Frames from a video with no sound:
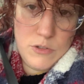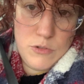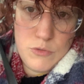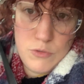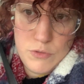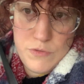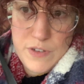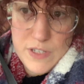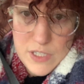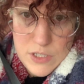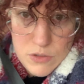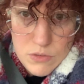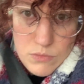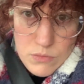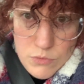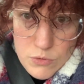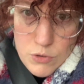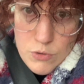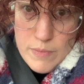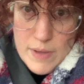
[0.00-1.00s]
De toute façon,
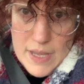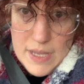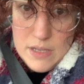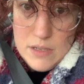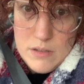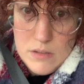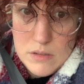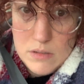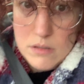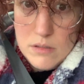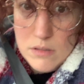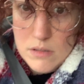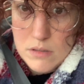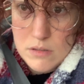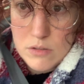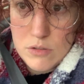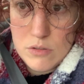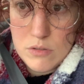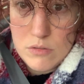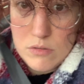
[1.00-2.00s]
demain,
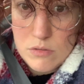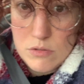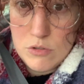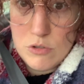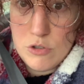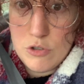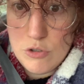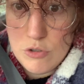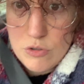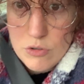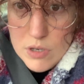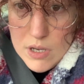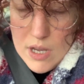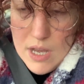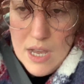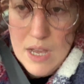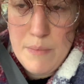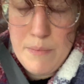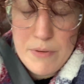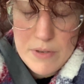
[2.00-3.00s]
euh,
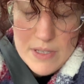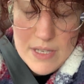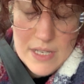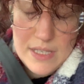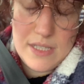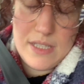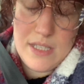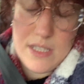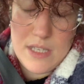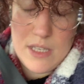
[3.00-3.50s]
ah peut-être si.